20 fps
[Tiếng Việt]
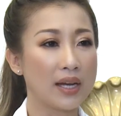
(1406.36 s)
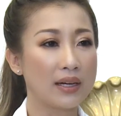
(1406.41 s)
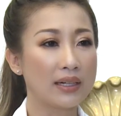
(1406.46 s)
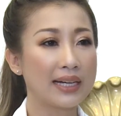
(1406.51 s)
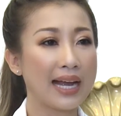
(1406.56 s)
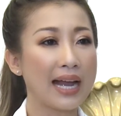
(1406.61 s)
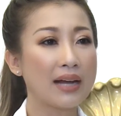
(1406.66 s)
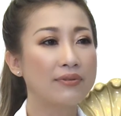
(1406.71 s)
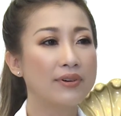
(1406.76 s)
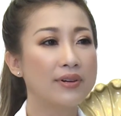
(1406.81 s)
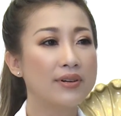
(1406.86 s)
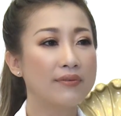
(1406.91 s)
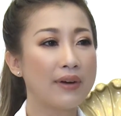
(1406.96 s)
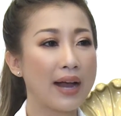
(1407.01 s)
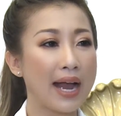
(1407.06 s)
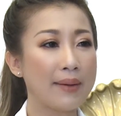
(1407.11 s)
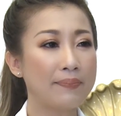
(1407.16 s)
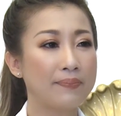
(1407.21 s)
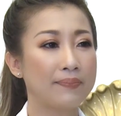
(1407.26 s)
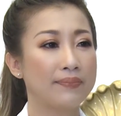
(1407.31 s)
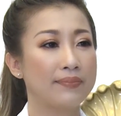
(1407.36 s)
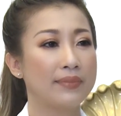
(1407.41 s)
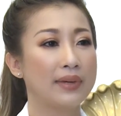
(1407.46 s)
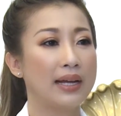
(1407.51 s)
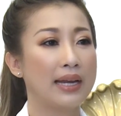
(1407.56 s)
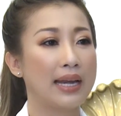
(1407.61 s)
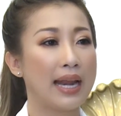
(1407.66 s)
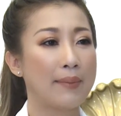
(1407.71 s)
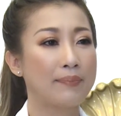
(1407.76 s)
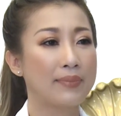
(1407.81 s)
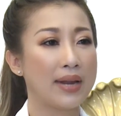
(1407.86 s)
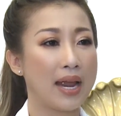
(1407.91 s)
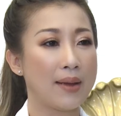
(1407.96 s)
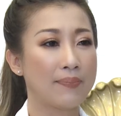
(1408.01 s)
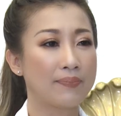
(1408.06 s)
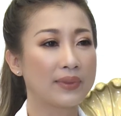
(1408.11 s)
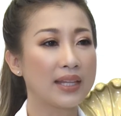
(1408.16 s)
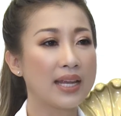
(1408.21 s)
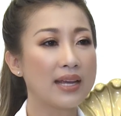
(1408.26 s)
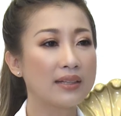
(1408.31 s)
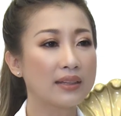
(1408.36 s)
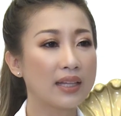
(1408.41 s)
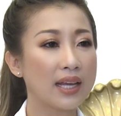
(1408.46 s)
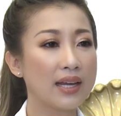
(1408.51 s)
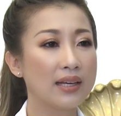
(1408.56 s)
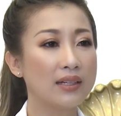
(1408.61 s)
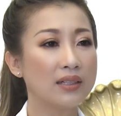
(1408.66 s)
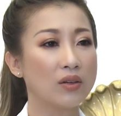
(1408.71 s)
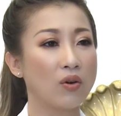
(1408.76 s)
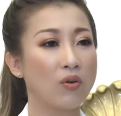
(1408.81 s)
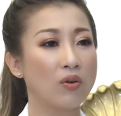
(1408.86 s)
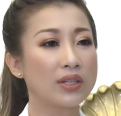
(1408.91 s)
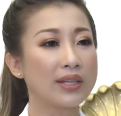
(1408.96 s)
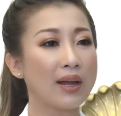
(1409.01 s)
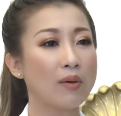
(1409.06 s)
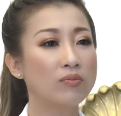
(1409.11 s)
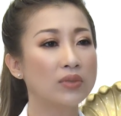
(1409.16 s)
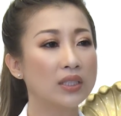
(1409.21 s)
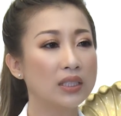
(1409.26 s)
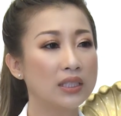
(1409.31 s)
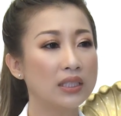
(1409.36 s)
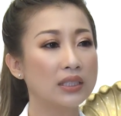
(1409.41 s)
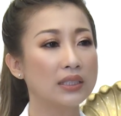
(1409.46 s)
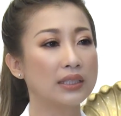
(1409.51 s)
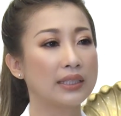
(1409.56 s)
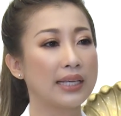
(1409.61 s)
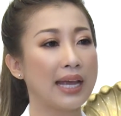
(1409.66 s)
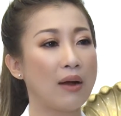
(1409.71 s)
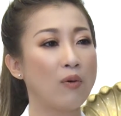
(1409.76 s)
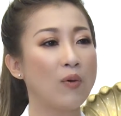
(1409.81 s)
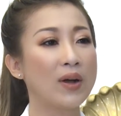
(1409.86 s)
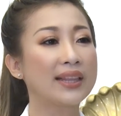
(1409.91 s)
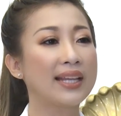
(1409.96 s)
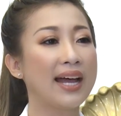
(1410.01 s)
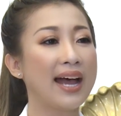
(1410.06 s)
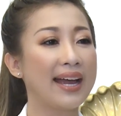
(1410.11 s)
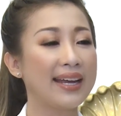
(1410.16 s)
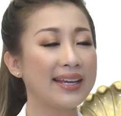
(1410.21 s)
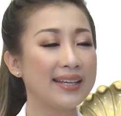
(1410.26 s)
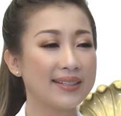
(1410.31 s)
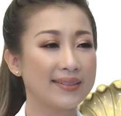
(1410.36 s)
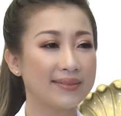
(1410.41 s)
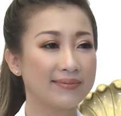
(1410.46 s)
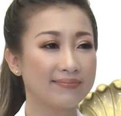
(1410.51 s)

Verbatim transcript: nhật các phương pháp làm đẹp tiên tiến của trong nước và quốc tế.